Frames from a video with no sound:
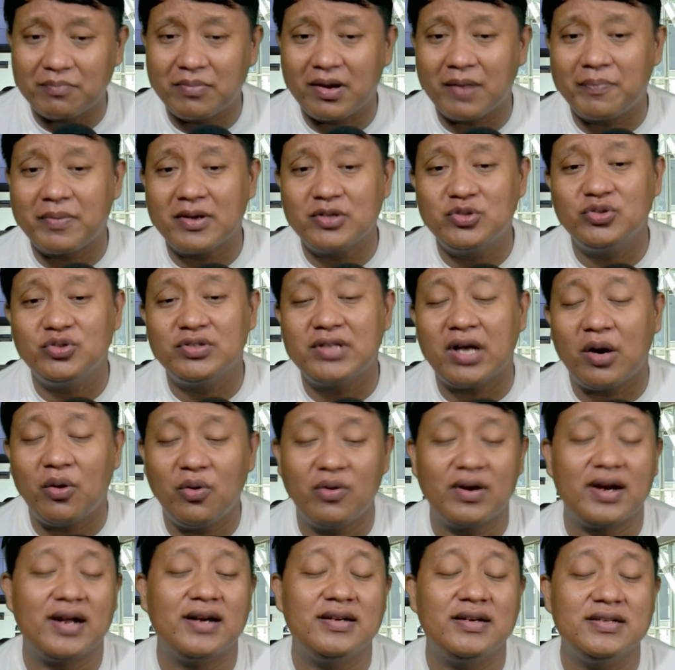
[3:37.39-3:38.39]
berapa juta
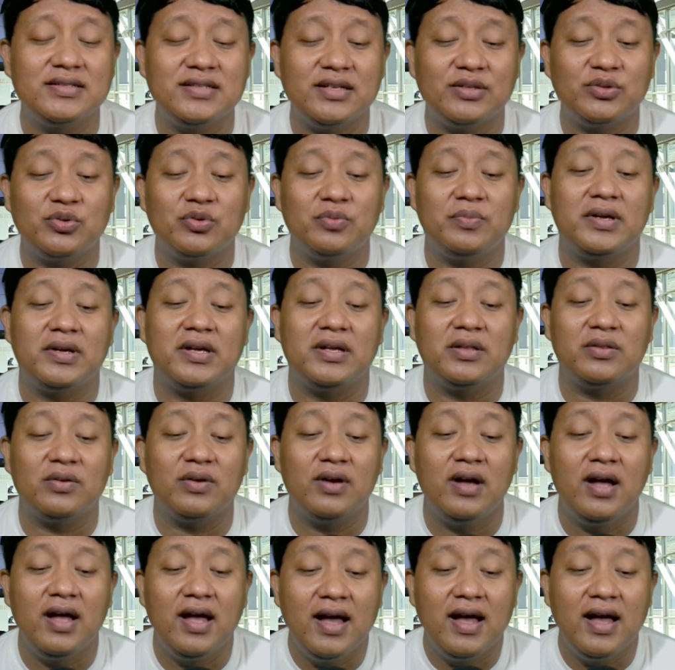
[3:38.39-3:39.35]
orang di situ begitu.